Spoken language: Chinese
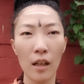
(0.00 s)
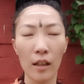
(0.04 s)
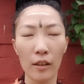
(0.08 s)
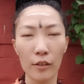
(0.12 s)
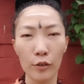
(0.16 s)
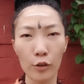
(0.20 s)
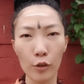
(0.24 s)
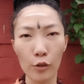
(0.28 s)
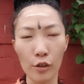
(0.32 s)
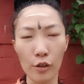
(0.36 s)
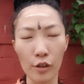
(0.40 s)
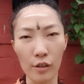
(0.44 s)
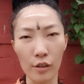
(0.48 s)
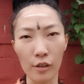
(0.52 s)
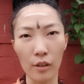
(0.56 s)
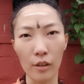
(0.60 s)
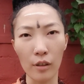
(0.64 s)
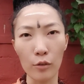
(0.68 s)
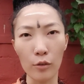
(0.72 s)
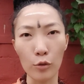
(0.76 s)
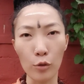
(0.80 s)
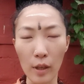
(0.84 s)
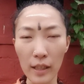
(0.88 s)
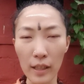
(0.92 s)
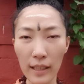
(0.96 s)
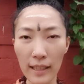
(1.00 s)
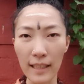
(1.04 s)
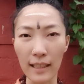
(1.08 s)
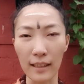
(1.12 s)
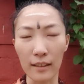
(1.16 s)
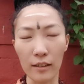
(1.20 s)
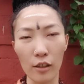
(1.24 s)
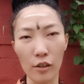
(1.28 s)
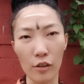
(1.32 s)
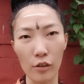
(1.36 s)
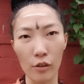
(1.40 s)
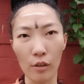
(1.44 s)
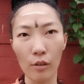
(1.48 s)
就是觉醒
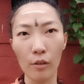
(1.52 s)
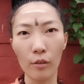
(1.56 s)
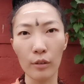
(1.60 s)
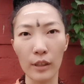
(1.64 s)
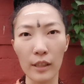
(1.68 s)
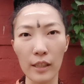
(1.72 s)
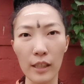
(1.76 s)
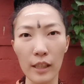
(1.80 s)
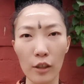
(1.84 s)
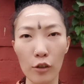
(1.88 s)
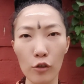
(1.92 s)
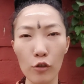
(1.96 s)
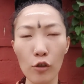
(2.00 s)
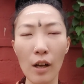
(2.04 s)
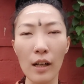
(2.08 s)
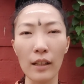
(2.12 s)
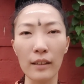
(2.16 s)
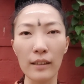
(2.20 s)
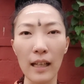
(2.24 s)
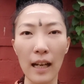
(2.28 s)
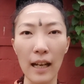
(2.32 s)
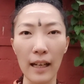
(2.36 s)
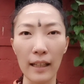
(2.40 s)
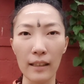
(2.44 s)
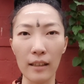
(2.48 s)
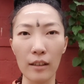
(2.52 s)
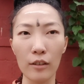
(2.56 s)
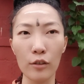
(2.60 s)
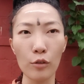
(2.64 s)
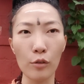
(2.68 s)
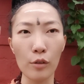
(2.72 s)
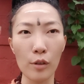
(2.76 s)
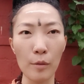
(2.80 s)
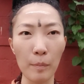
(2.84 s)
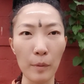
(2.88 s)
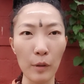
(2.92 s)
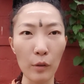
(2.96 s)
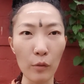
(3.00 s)
的时候的这个状态呢，
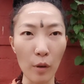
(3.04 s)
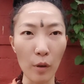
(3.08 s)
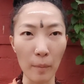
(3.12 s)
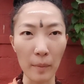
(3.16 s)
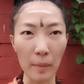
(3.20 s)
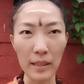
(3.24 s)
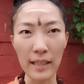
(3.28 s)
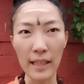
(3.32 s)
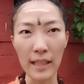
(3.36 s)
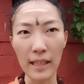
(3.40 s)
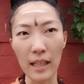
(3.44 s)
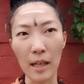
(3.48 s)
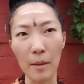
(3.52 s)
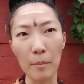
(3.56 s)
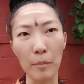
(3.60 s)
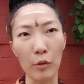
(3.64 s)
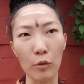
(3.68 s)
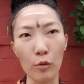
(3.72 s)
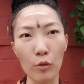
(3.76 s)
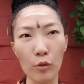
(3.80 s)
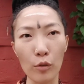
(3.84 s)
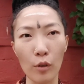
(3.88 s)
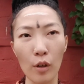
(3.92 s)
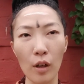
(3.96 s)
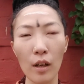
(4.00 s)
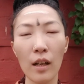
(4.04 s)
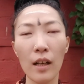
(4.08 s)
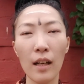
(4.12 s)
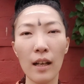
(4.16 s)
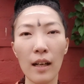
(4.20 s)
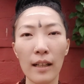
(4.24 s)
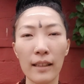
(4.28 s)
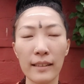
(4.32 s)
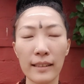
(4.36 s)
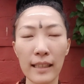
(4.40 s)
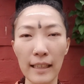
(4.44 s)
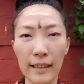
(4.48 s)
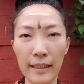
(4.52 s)
就是比我们现在，比如说
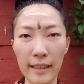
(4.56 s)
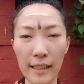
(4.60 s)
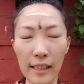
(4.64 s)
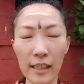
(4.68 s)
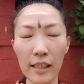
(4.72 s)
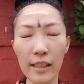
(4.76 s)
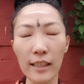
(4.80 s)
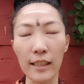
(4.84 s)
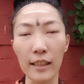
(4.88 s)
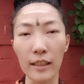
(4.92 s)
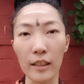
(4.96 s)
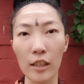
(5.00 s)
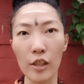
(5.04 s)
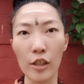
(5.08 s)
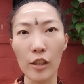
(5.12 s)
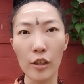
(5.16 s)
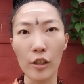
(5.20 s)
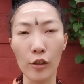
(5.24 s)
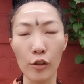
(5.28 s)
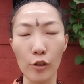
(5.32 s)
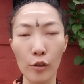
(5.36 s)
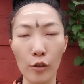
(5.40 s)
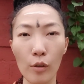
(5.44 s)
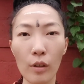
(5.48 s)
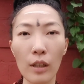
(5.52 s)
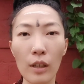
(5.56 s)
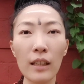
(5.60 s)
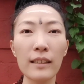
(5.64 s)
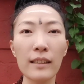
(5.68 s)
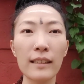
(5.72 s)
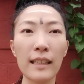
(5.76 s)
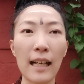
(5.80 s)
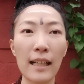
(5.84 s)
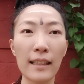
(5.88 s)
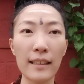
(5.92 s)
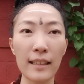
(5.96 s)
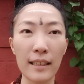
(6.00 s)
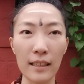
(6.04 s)
在清醒的这个时候更
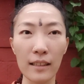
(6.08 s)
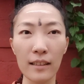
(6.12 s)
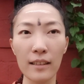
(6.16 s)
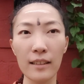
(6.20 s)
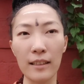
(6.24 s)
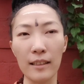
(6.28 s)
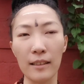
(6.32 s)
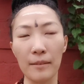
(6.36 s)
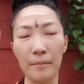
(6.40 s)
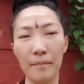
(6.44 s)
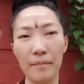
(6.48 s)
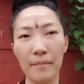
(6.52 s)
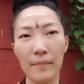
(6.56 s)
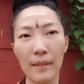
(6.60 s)
加清醒、